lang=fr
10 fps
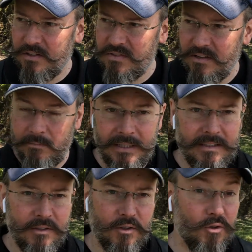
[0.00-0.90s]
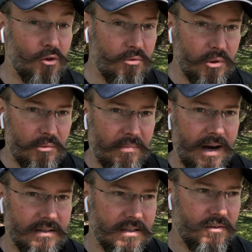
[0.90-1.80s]
vous avez peut-être euh, deux mots de
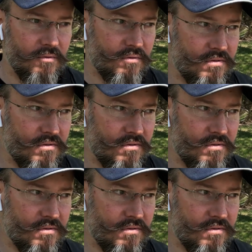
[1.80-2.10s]
passe que vous